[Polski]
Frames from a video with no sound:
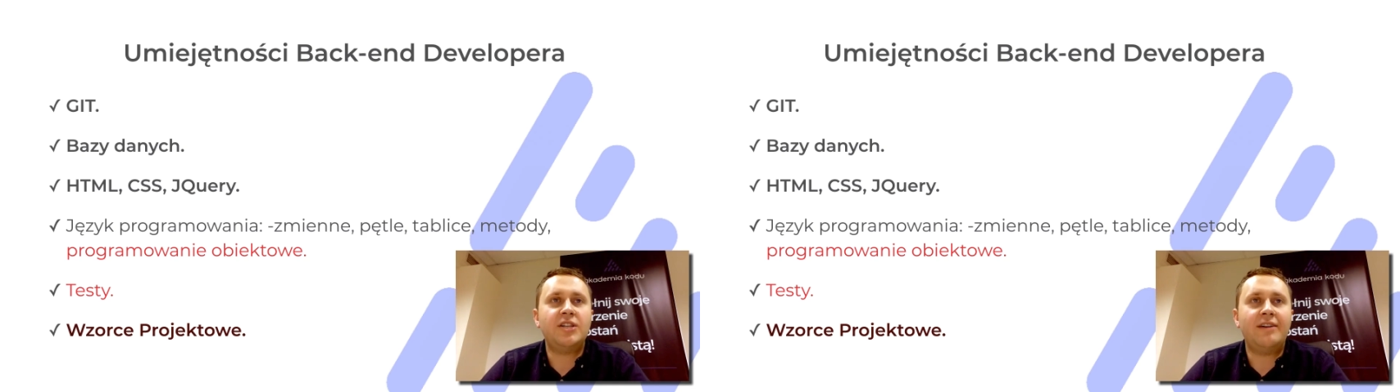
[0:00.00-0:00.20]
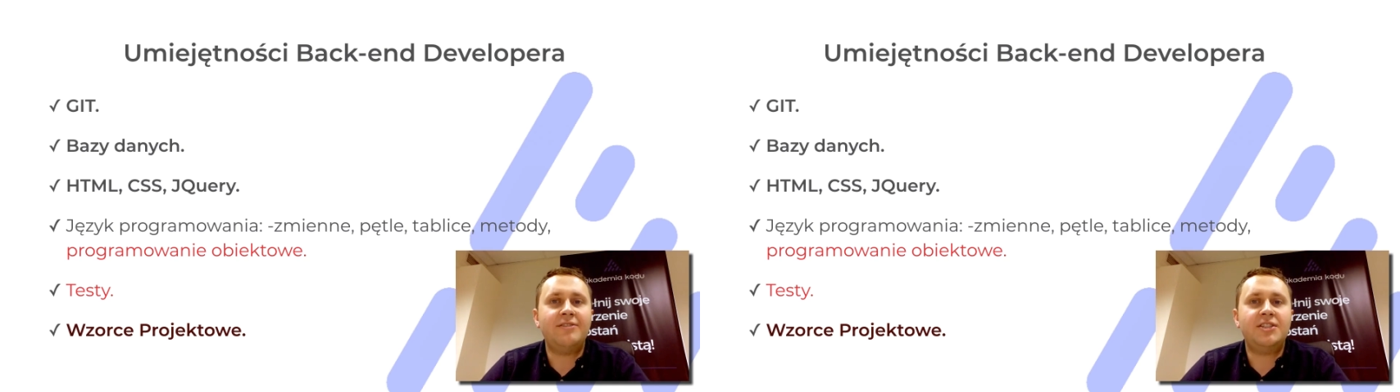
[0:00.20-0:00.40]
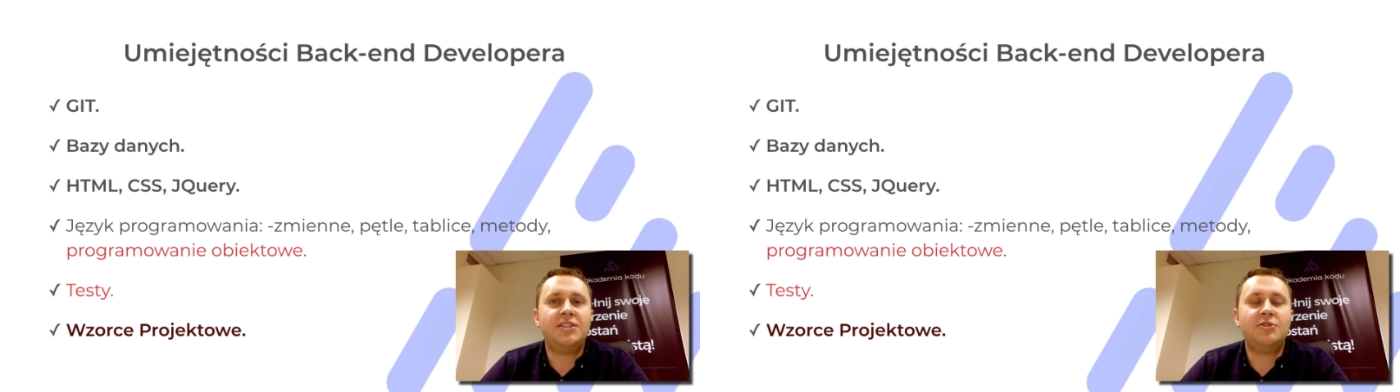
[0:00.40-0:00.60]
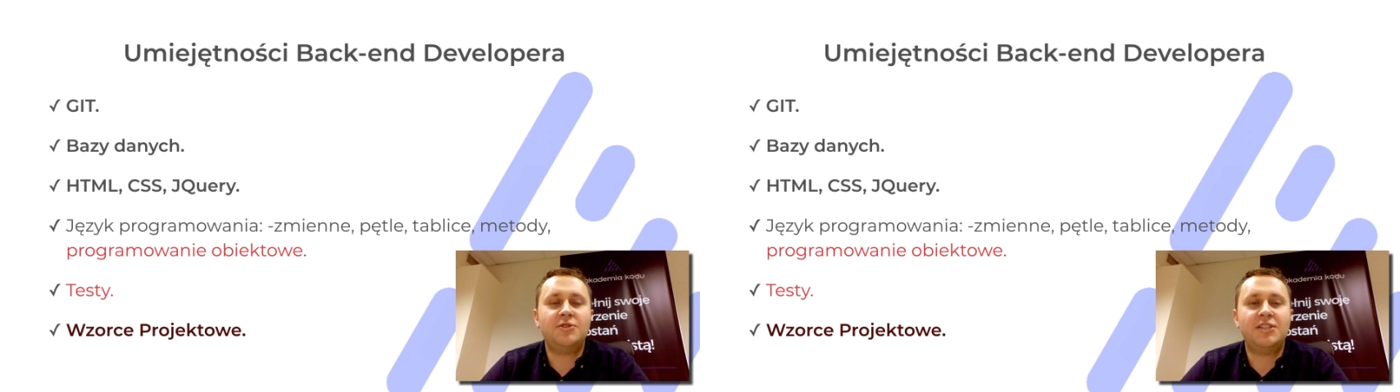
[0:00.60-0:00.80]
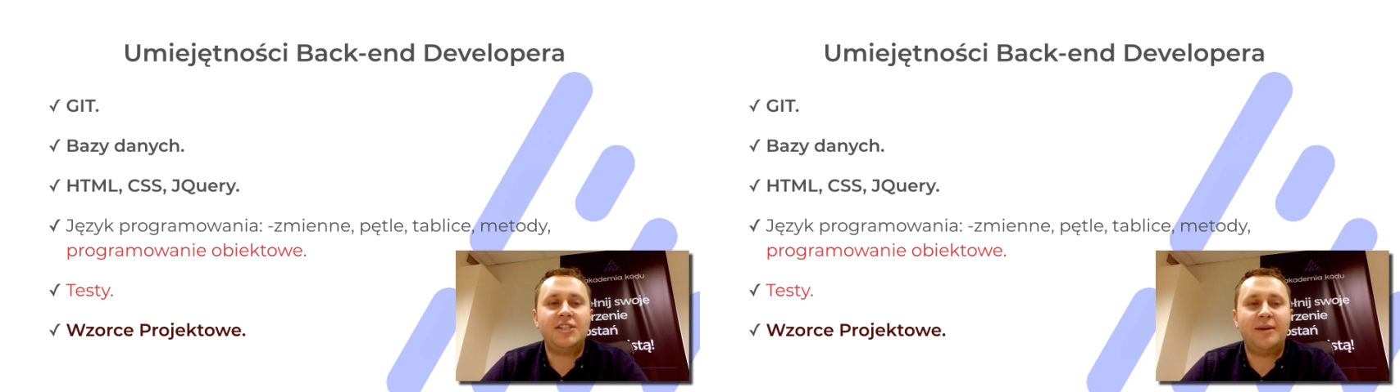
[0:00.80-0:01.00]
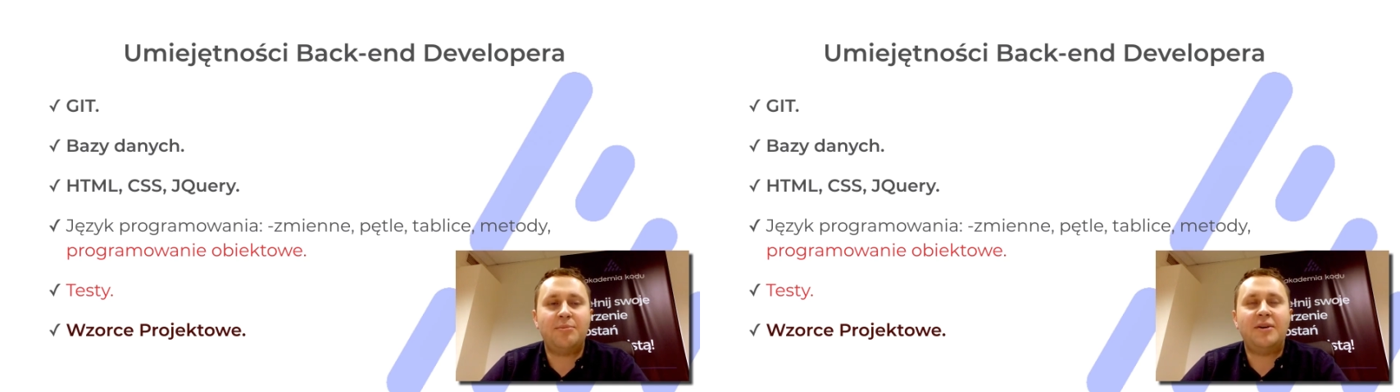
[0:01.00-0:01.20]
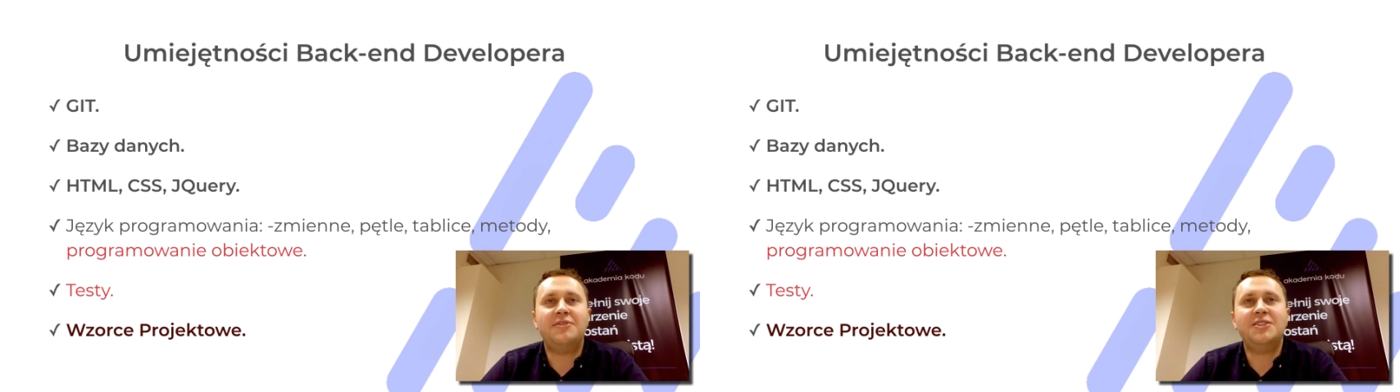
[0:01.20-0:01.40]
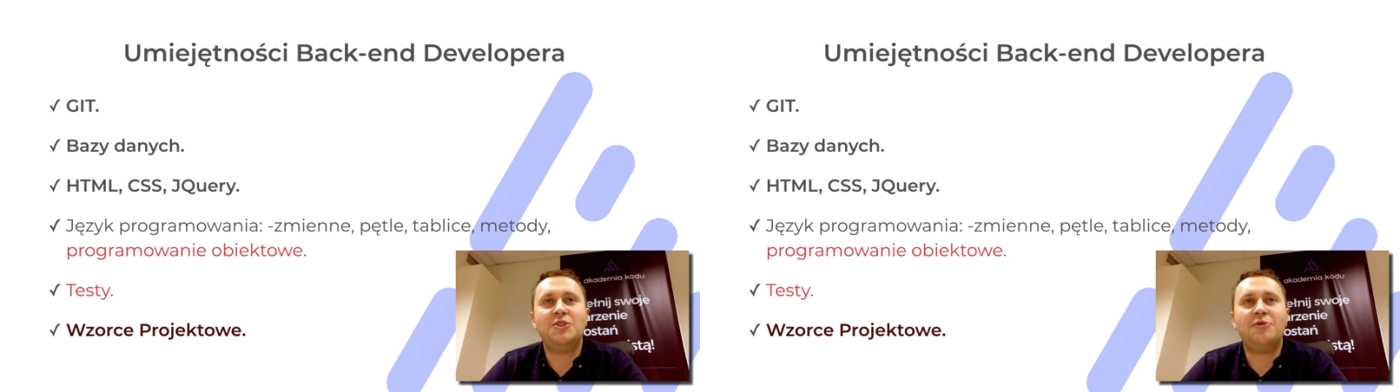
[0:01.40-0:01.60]
Java czy do C Sharpa,
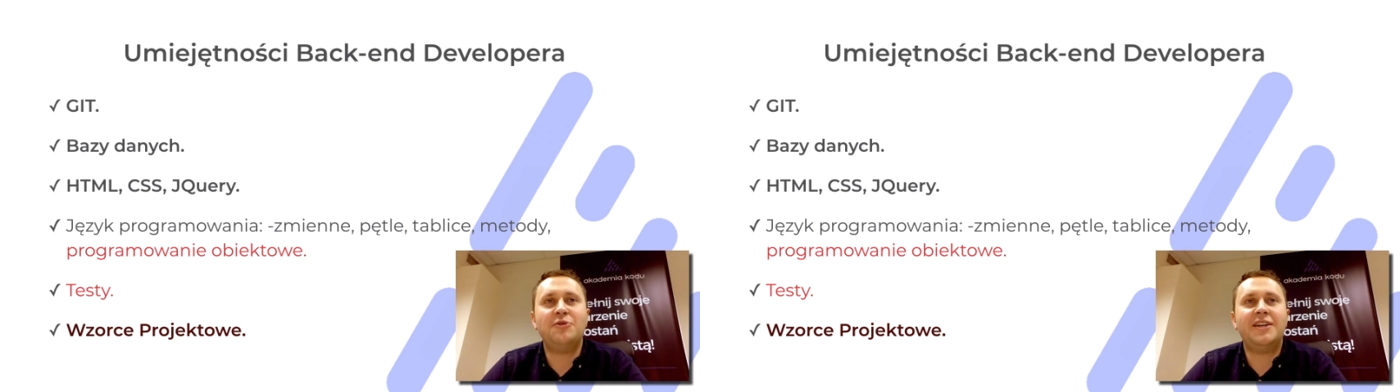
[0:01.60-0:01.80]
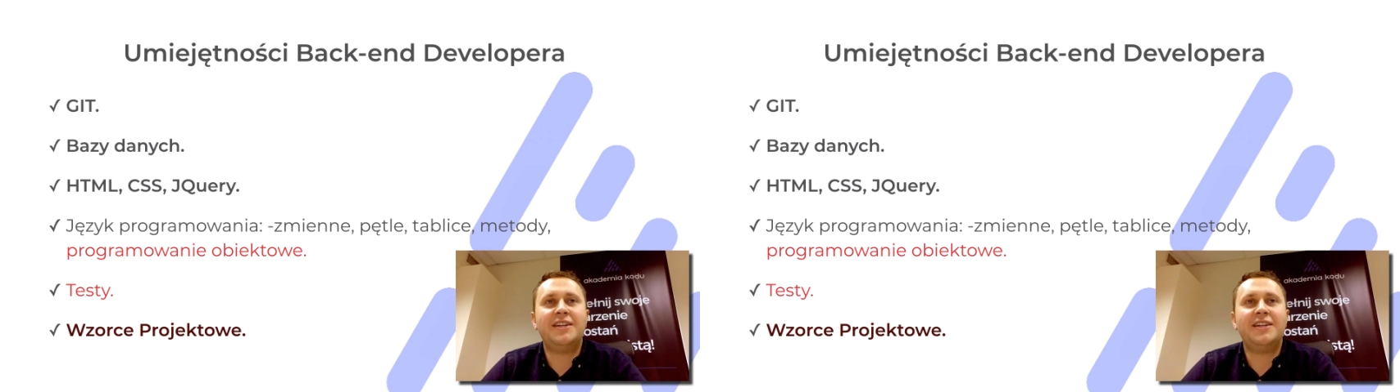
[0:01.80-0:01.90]
więc znowu tak